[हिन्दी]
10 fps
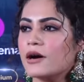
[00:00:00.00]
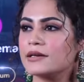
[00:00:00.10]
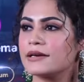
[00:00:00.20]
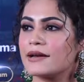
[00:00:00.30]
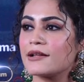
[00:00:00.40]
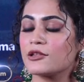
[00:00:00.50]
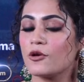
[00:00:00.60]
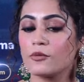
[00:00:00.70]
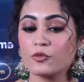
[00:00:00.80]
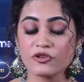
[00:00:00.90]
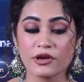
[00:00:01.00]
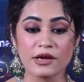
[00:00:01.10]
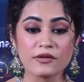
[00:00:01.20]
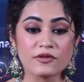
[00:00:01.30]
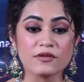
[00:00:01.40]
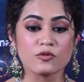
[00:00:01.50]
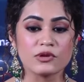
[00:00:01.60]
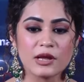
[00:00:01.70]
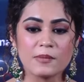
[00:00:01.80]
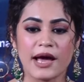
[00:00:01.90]
हर्ट कर रहे थे और मुझे ये चीज़
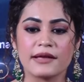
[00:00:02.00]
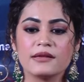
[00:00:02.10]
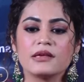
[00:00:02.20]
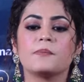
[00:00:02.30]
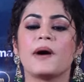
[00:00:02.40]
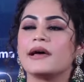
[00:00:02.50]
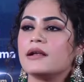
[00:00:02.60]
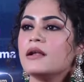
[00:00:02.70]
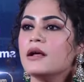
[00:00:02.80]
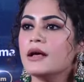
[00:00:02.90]
सुनने में आई थी कि पायल